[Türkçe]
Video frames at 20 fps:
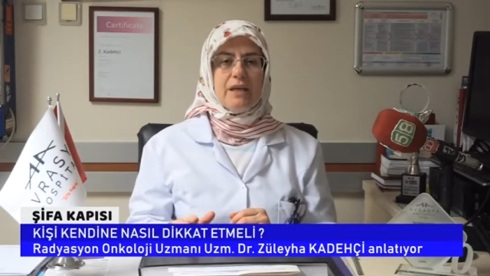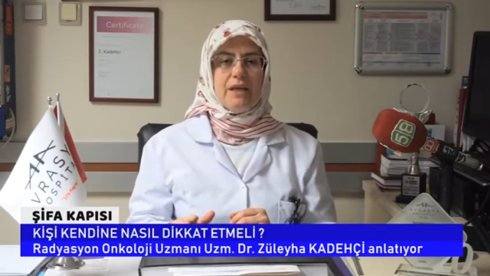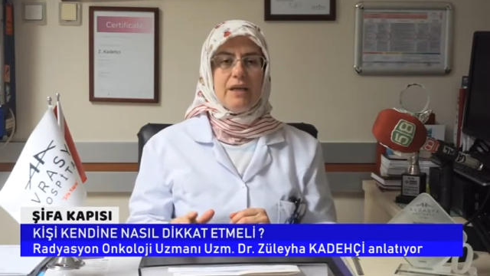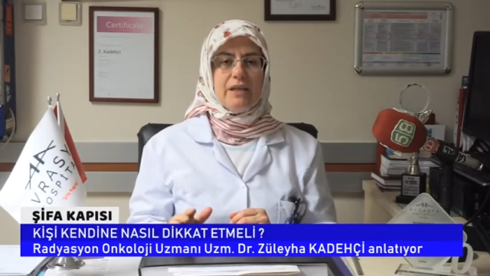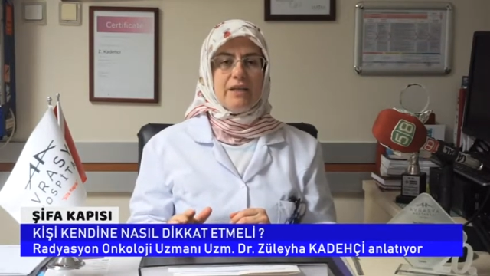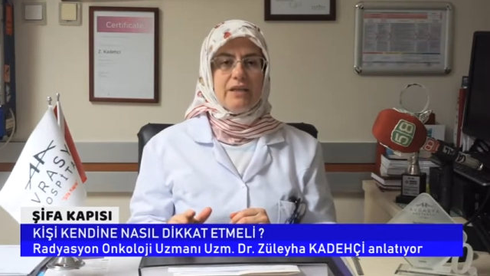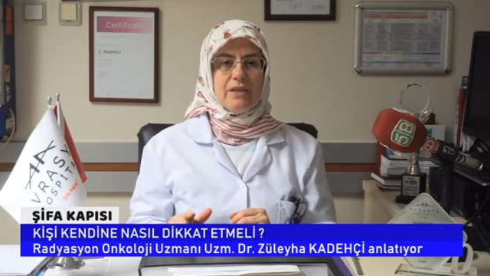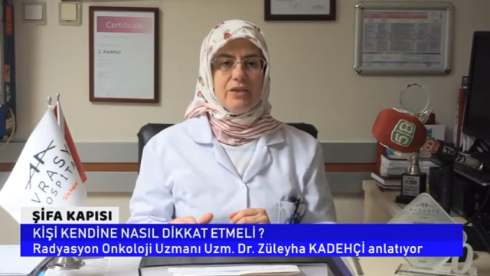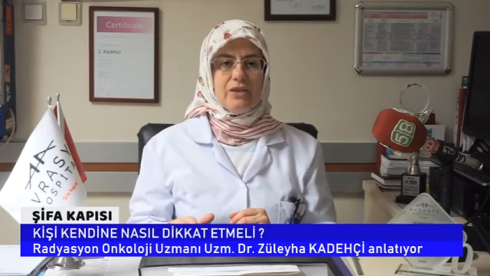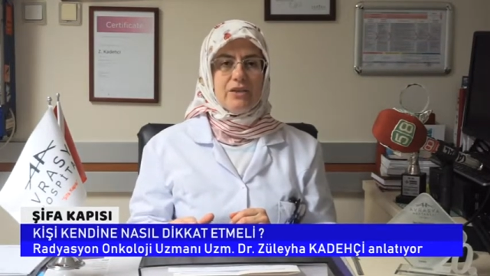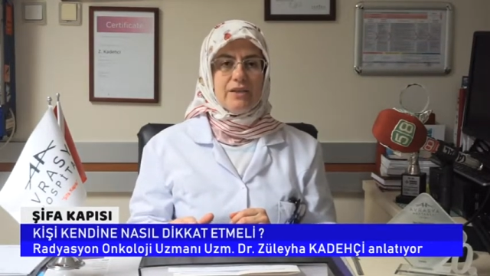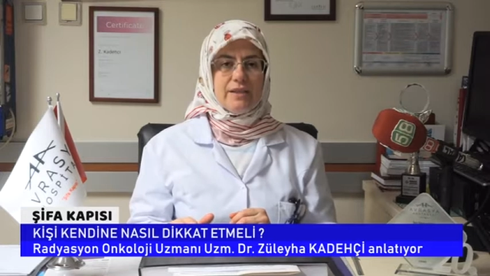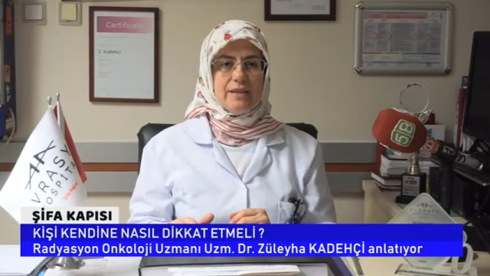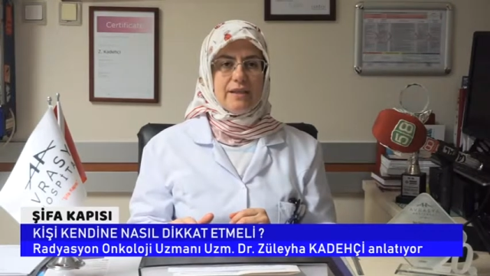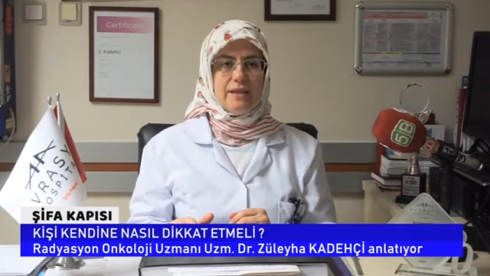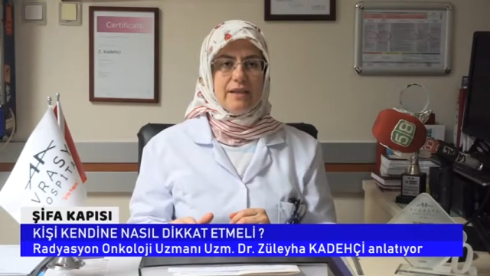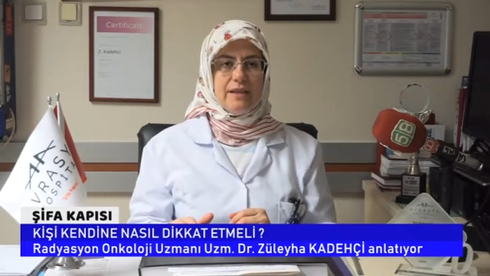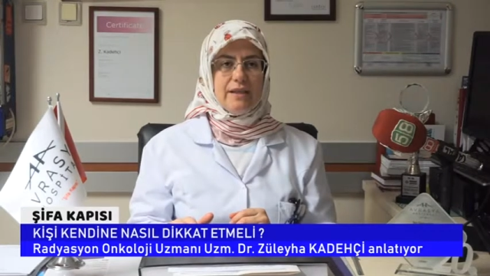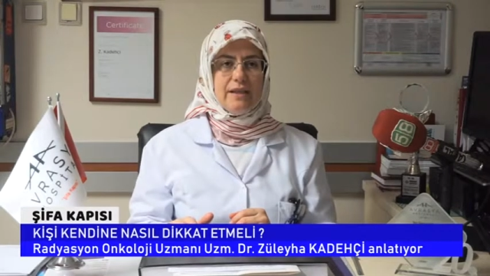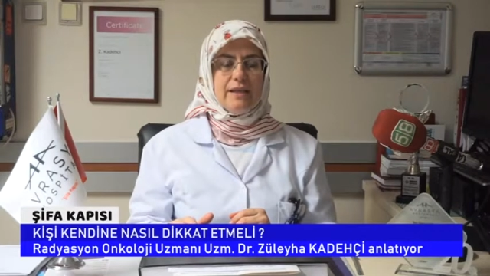
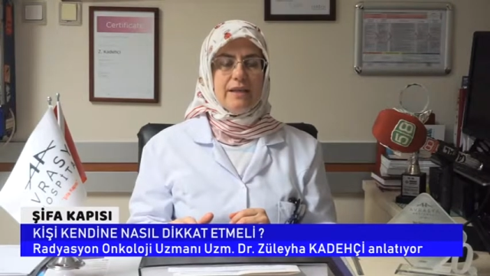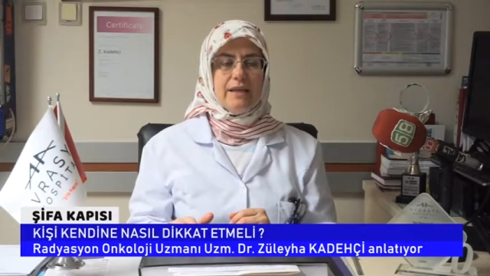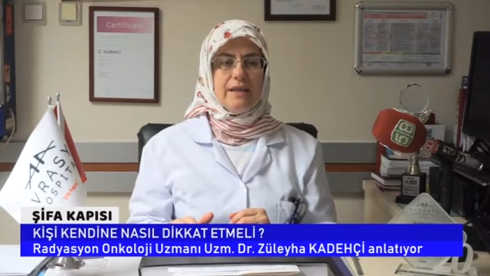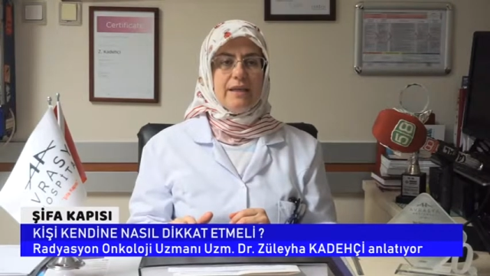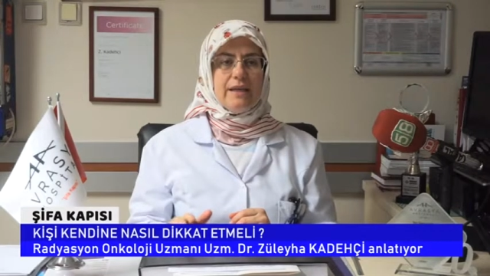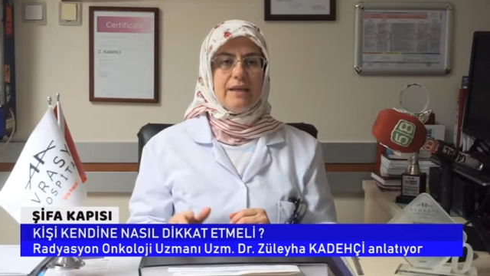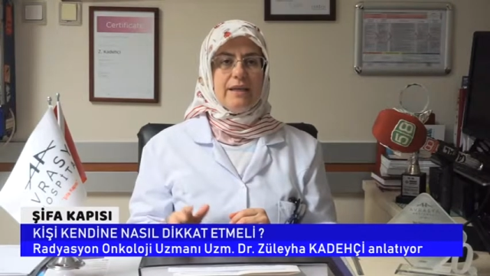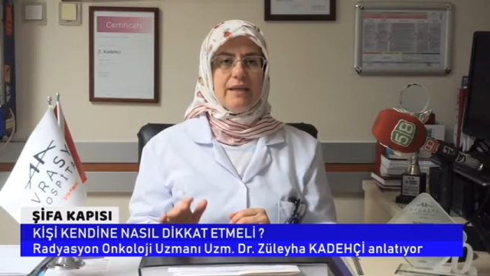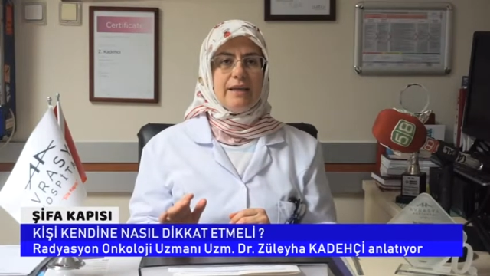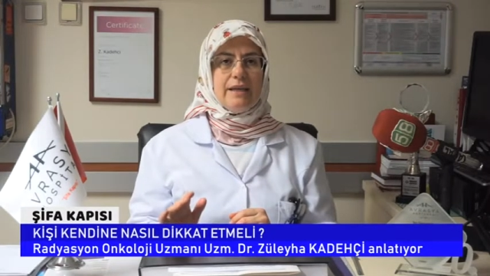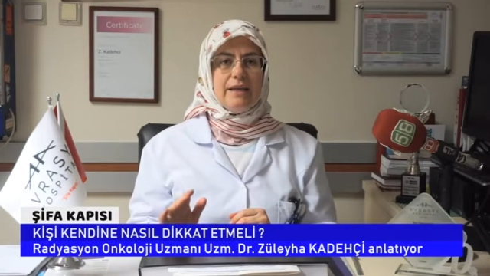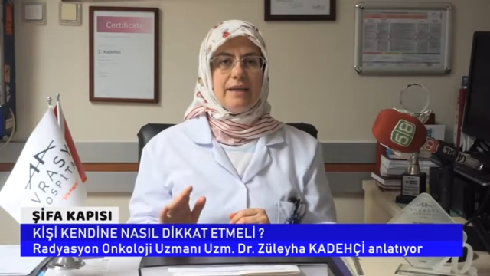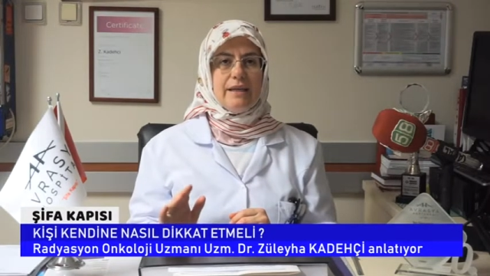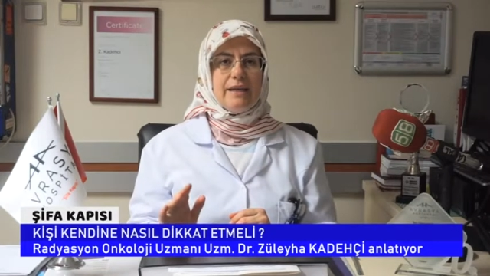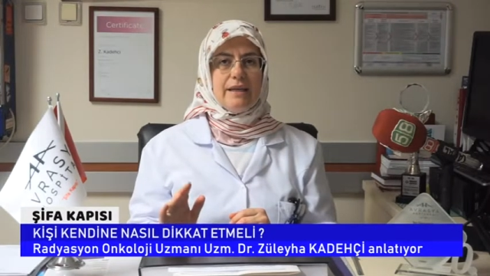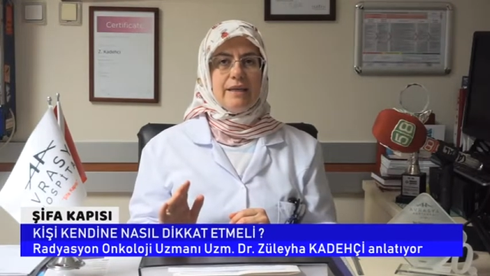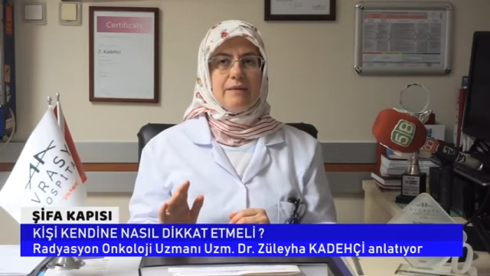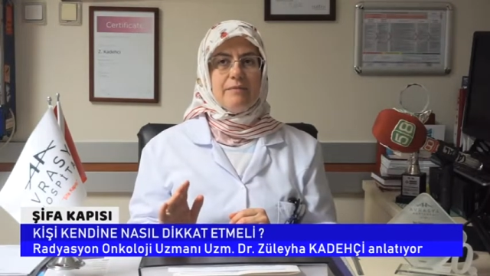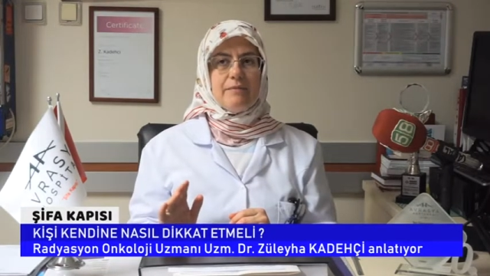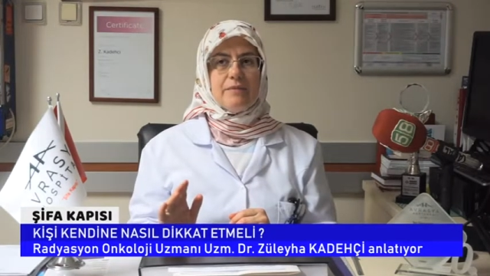İkincisi
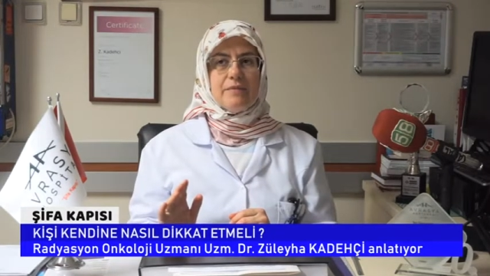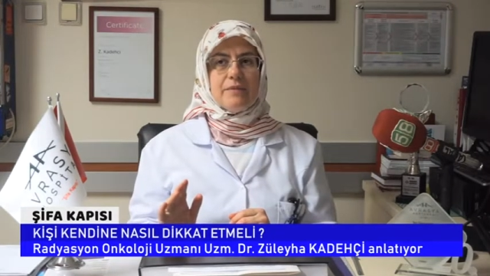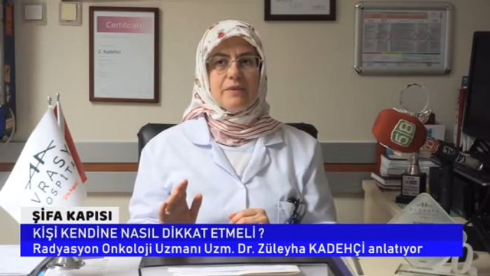e,